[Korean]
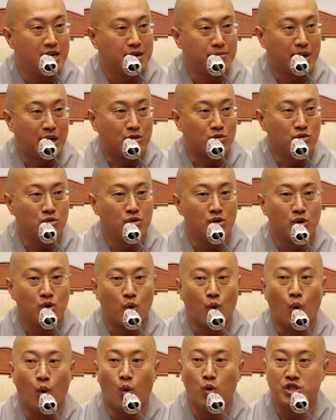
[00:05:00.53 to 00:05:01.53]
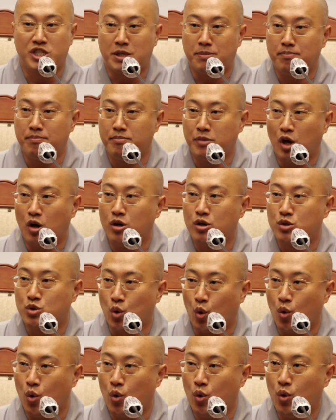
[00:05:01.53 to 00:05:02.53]
바로
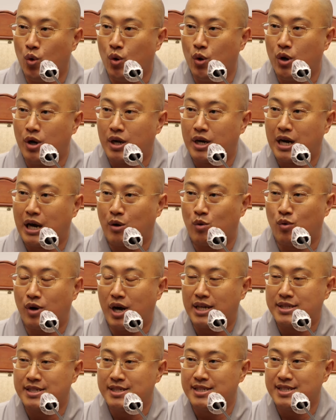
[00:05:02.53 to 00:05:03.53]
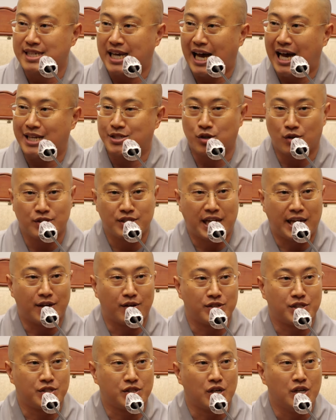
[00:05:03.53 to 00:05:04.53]
고진멸도 라고 하는 사성제인
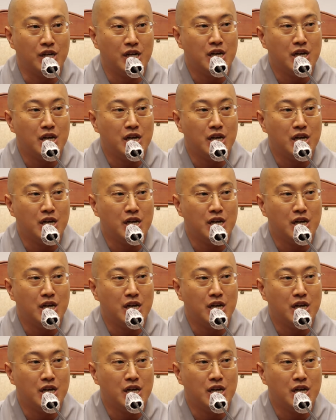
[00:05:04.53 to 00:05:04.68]
것이죠.